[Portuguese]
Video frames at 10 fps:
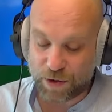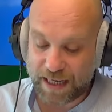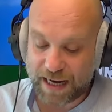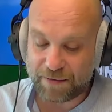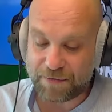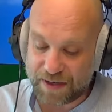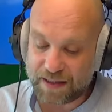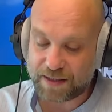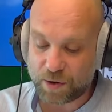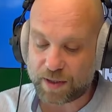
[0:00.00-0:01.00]
no dia
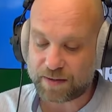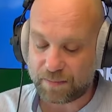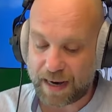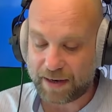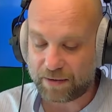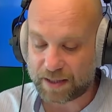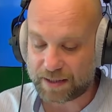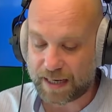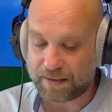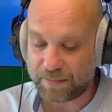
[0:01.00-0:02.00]
28 de maio
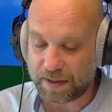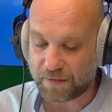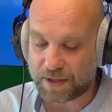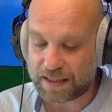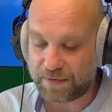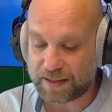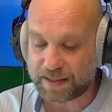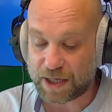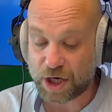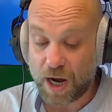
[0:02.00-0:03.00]
desse ano de
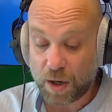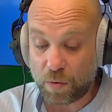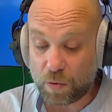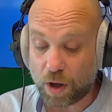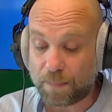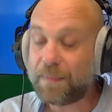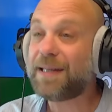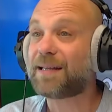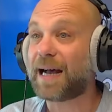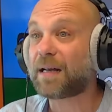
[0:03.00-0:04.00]
1926, com um golpe
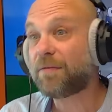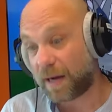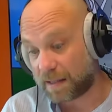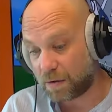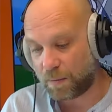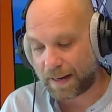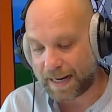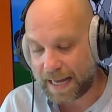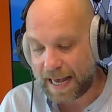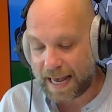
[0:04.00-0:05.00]
militar que vai derrubar